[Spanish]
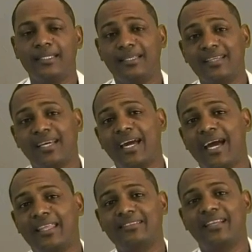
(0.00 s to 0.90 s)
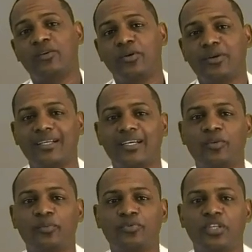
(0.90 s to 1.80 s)
Desde acá, desde el agujero
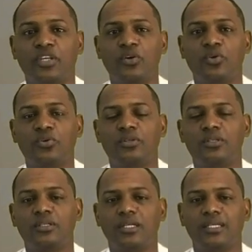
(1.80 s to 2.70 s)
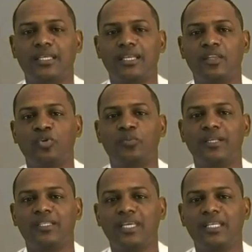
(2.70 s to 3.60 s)
rasgado posterior, que tiene dos
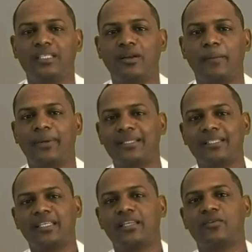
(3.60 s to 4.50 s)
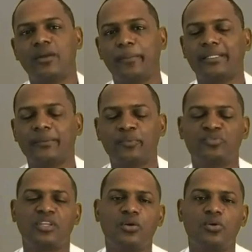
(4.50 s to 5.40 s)
vertientes, una parte anterior y una parte
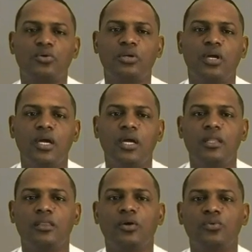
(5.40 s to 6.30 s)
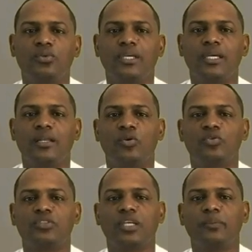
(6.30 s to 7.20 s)
posterior, donde
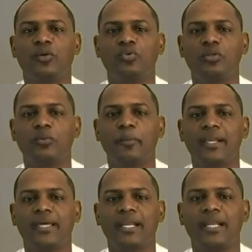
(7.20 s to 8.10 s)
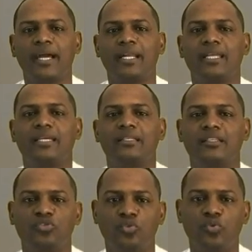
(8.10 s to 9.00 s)
los tres penúltimos pares craneales
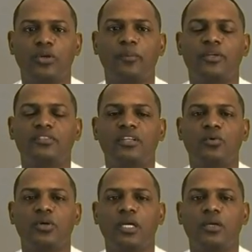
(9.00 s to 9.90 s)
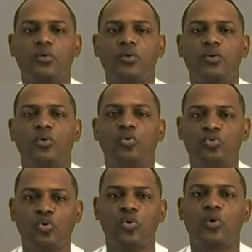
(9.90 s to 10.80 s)
discurren por este agujero
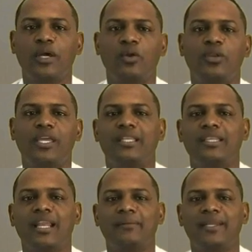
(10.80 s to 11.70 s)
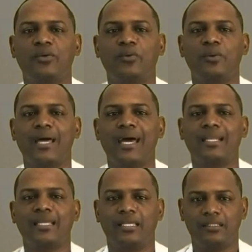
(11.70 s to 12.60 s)
junto con el origen de la vena
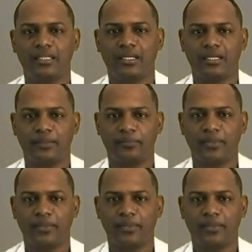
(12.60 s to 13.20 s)
yugular interna.